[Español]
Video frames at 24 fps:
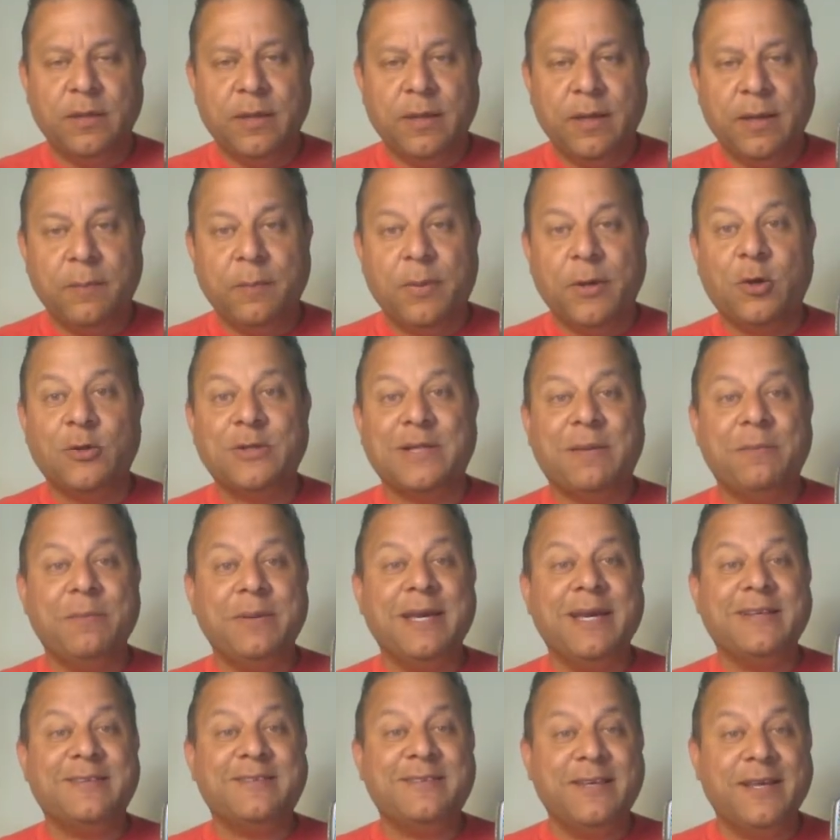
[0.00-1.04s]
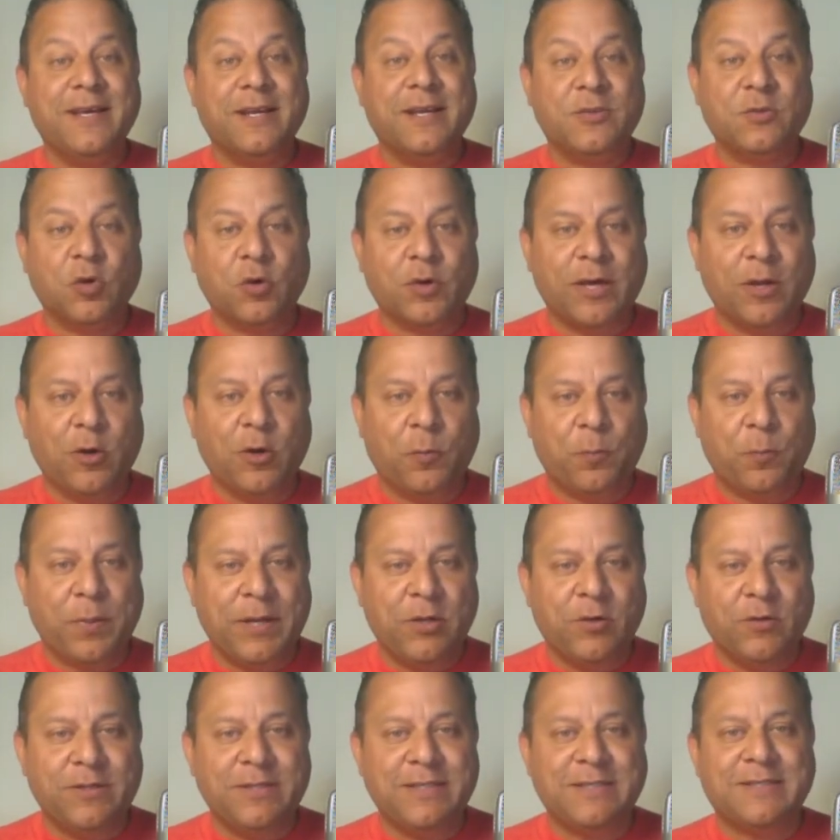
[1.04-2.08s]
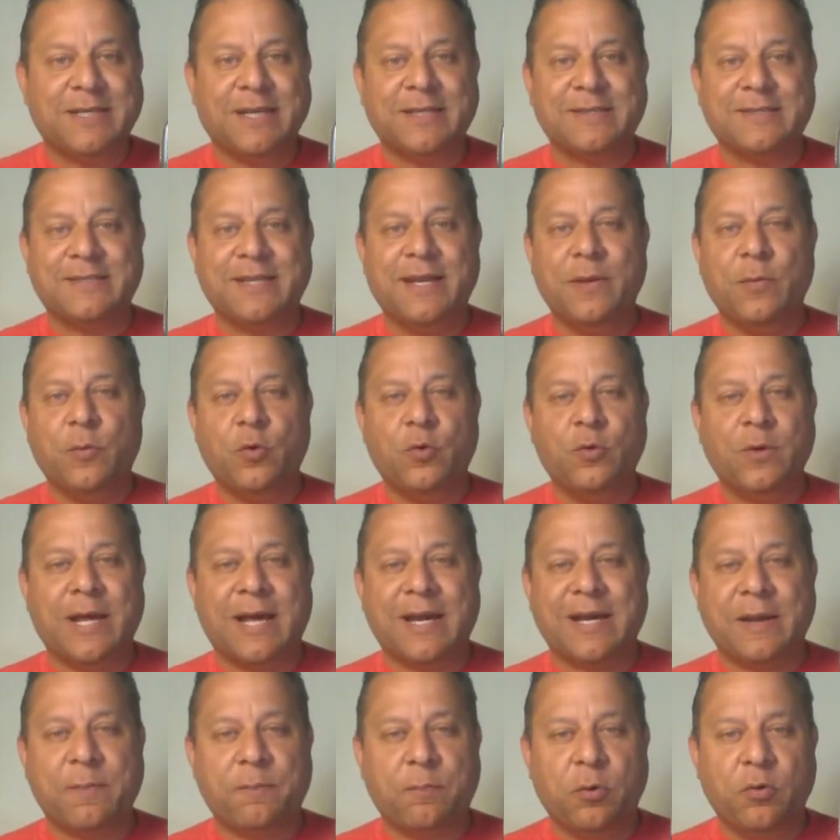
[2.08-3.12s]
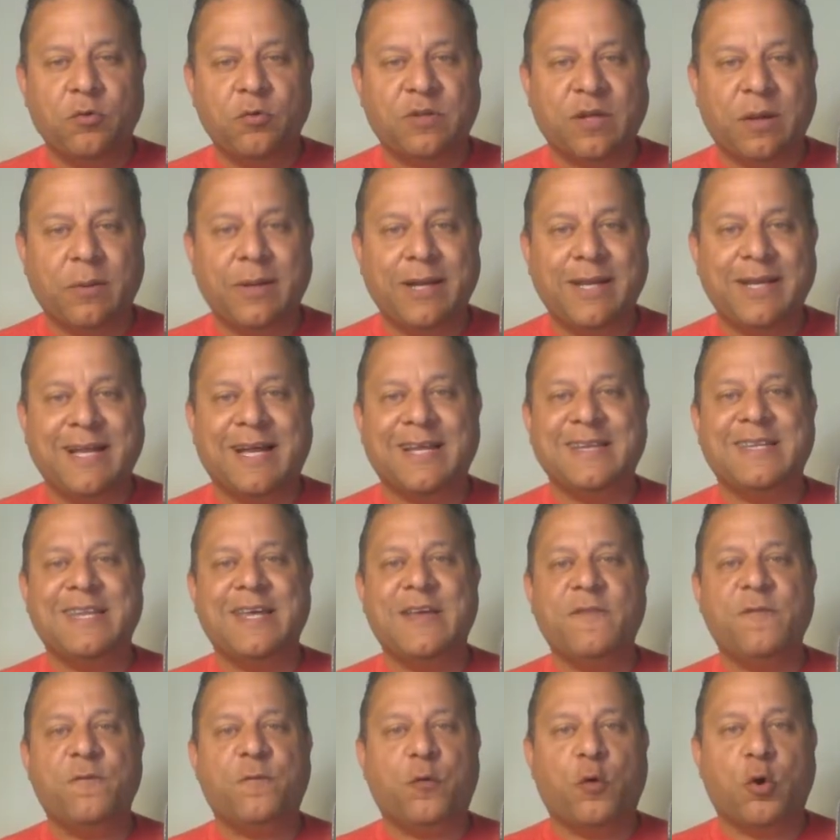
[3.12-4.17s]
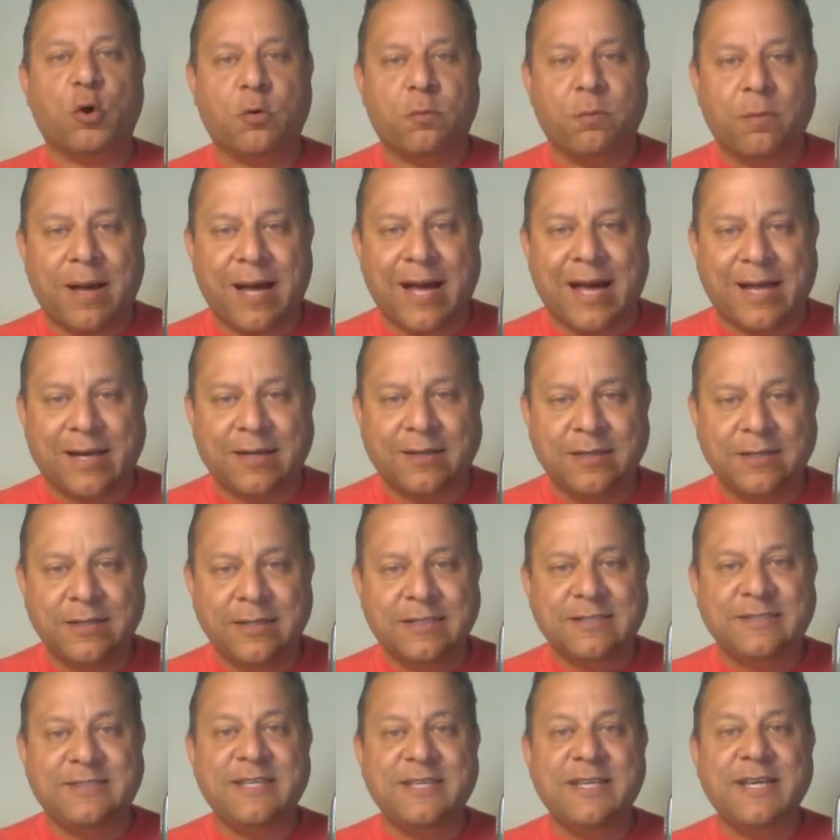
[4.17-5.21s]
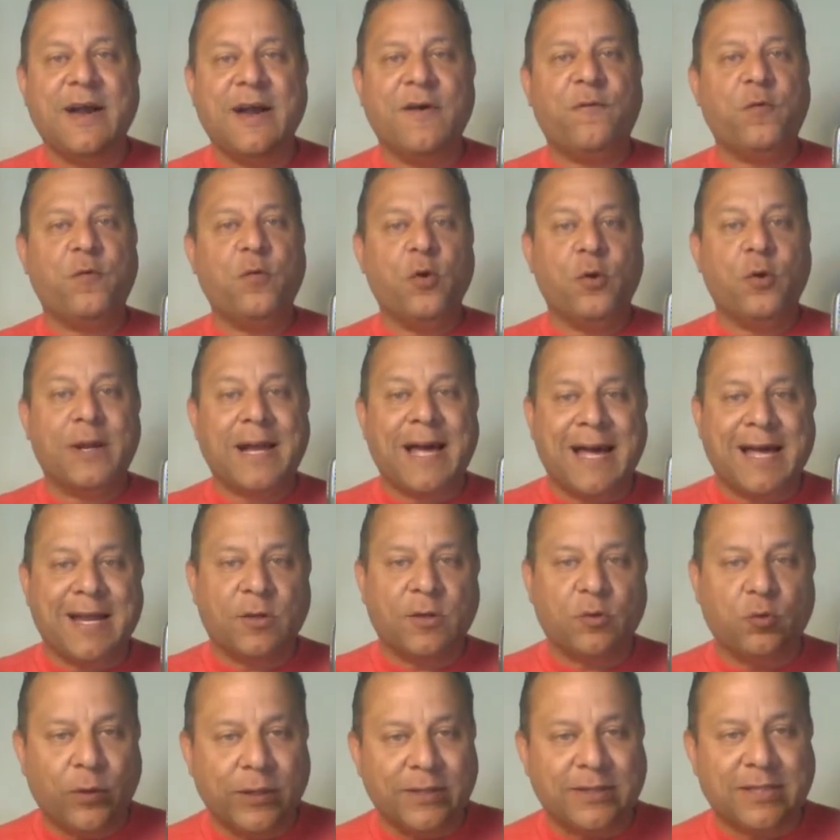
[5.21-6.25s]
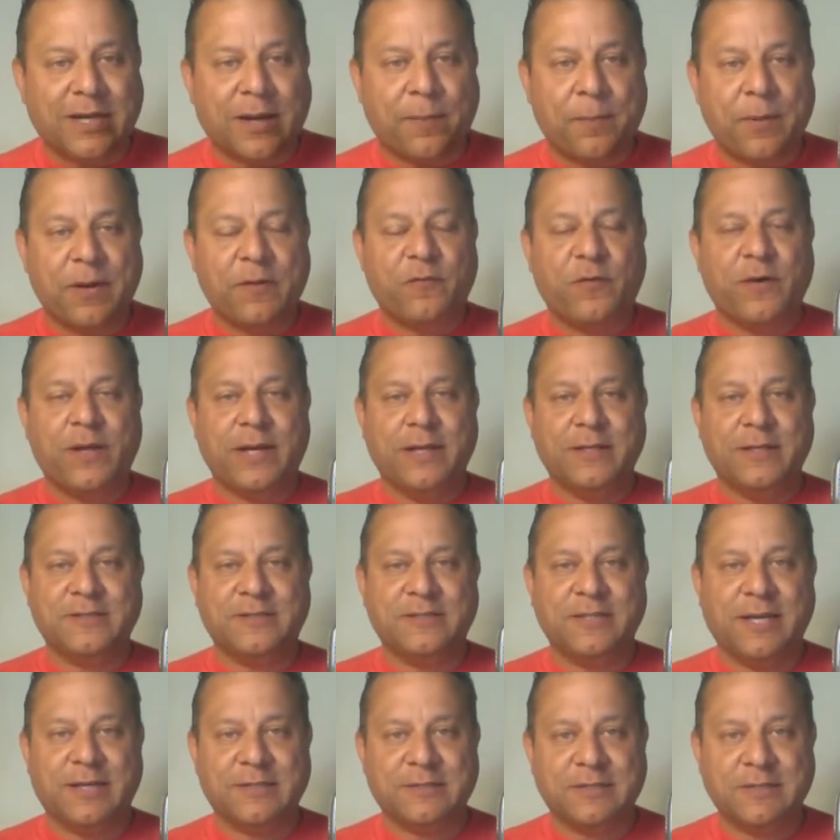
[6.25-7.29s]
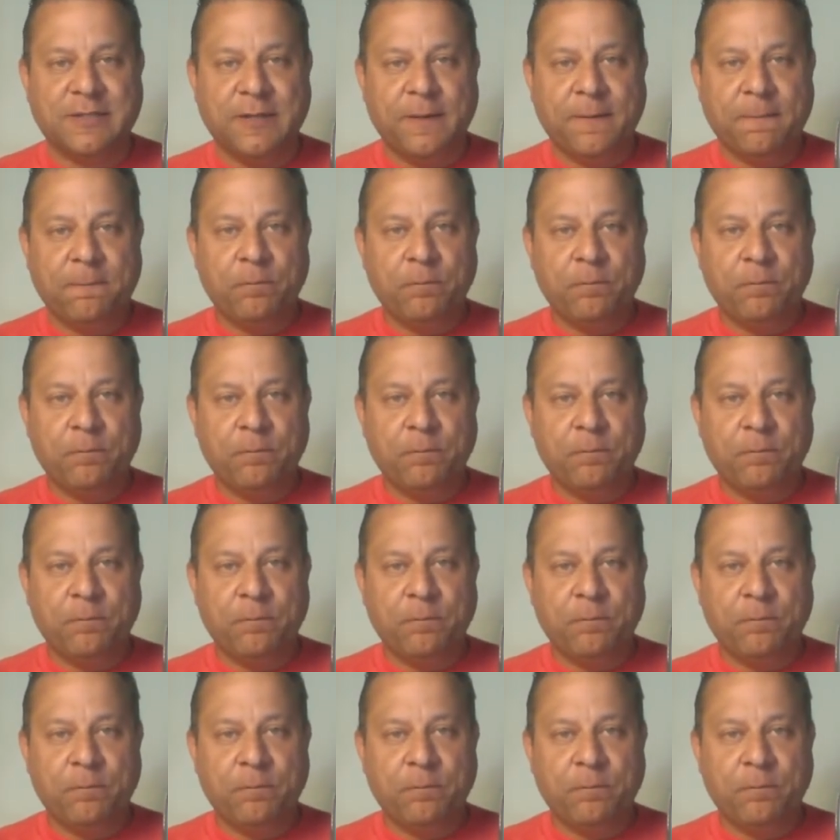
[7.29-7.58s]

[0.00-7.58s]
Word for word: Pero también es cierto que los periodistas tenemos una responsabilidad de informar sin aflorar nuestras preferencias.